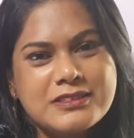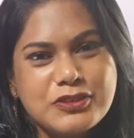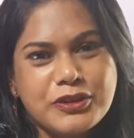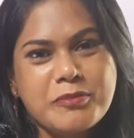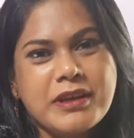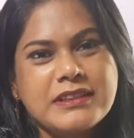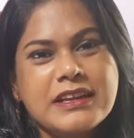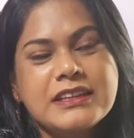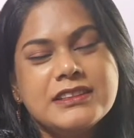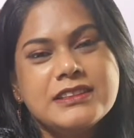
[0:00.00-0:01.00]
சொன்ன மாதிரி
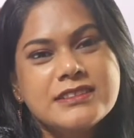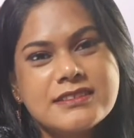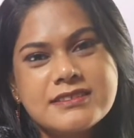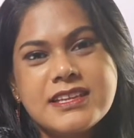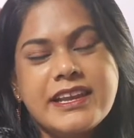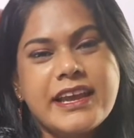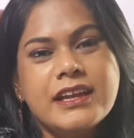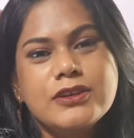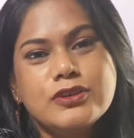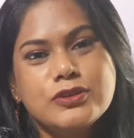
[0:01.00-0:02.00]
திஸ் இஸ் தி டே
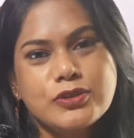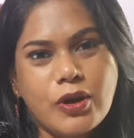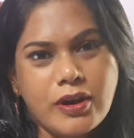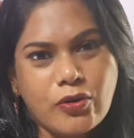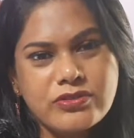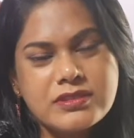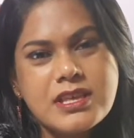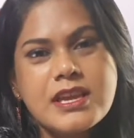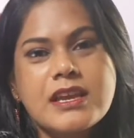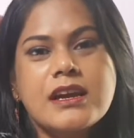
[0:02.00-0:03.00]
டு அனௌன்ஸ் தி